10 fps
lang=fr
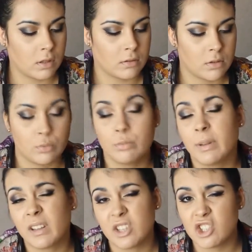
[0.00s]
ça, ne coûte
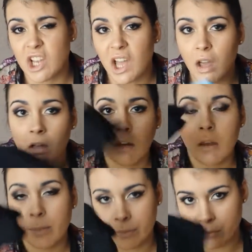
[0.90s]
pas très cher.
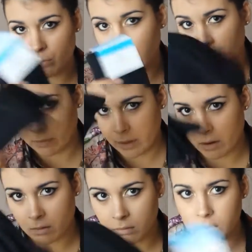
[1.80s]
Puis au moins il en
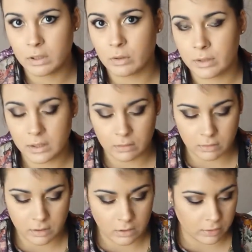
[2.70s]

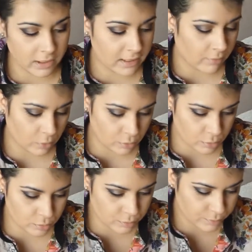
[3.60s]
a, euh, d'avance.